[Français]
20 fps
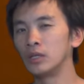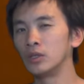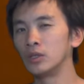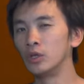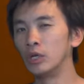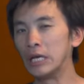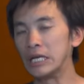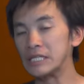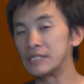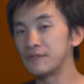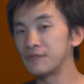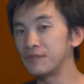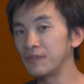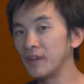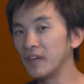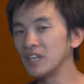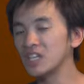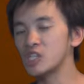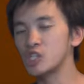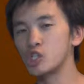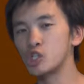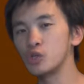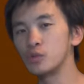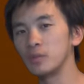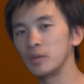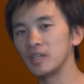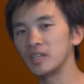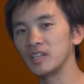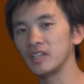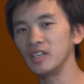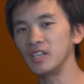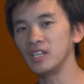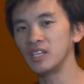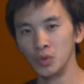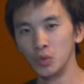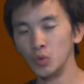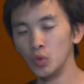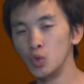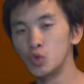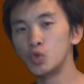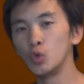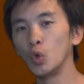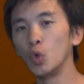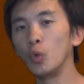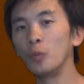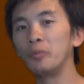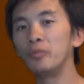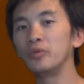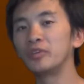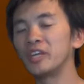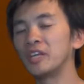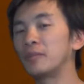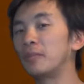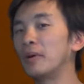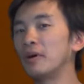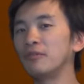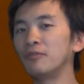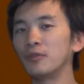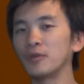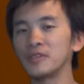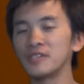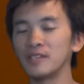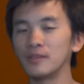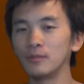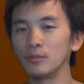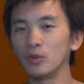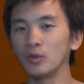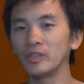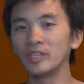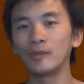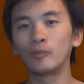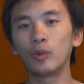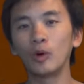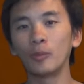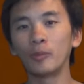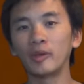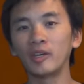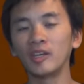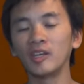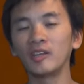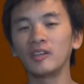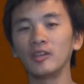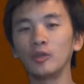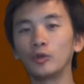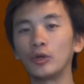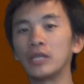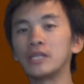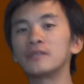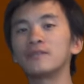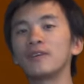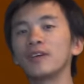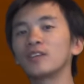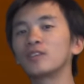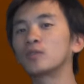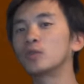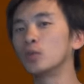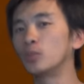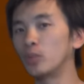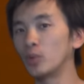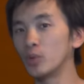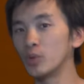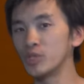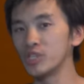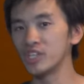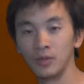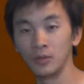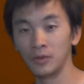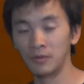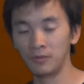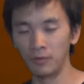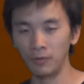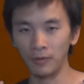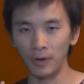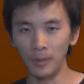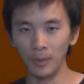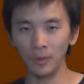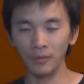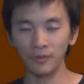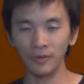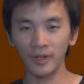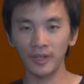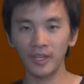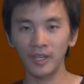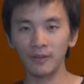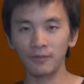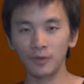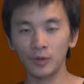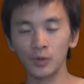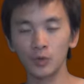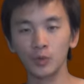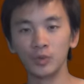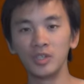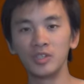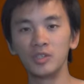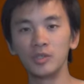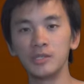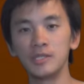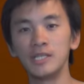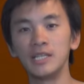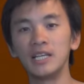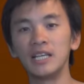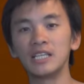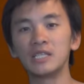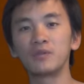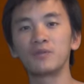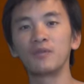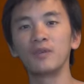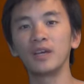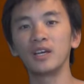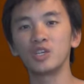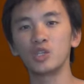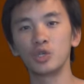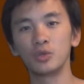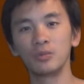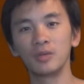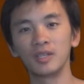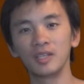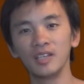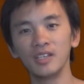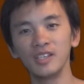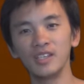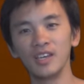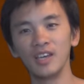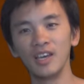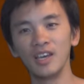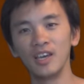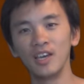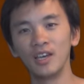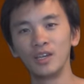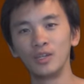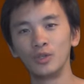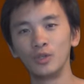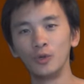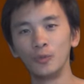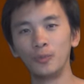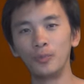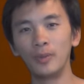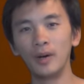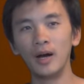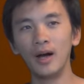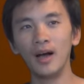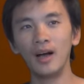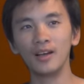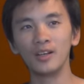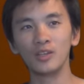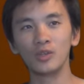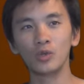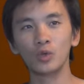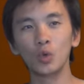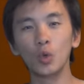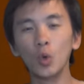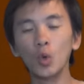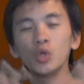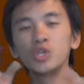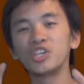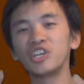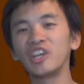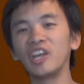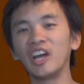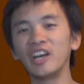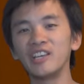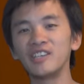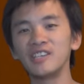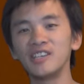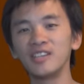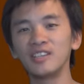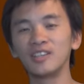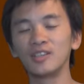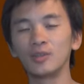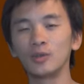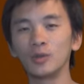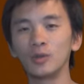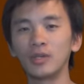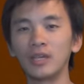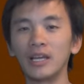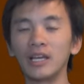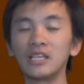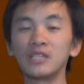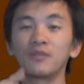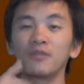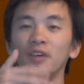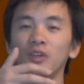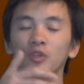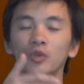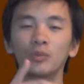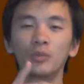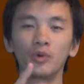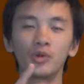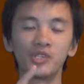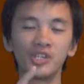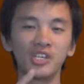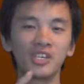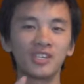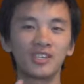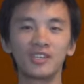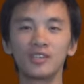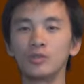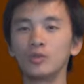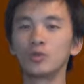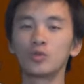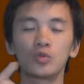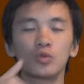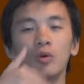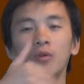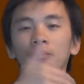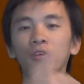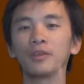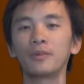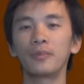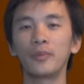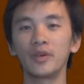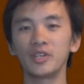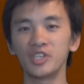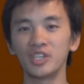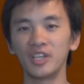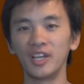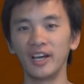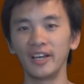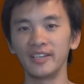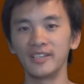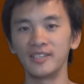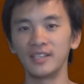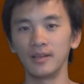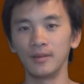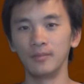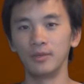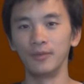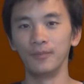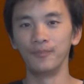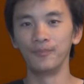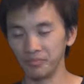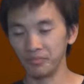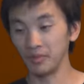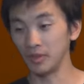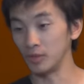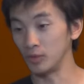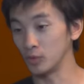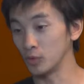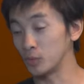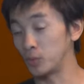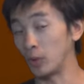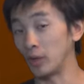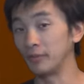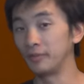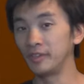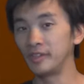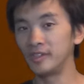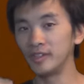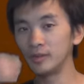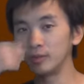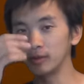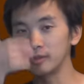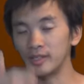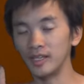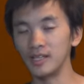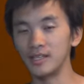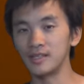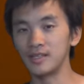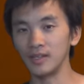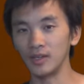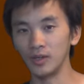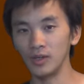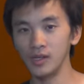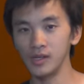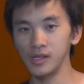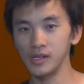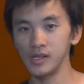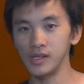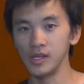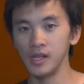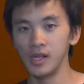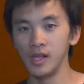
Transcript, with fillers: de la sphère géométrique ne seront peut-être pas forcément des propriétés de la sphère topologique. Donc il faut vraiment faire gaffe quand on étudie la sphère géométrique de pas trop généraliser des trucs à la sphère topologique qui ne sont en fait pas généralisables. Et donc pour éviter de telles erreurs,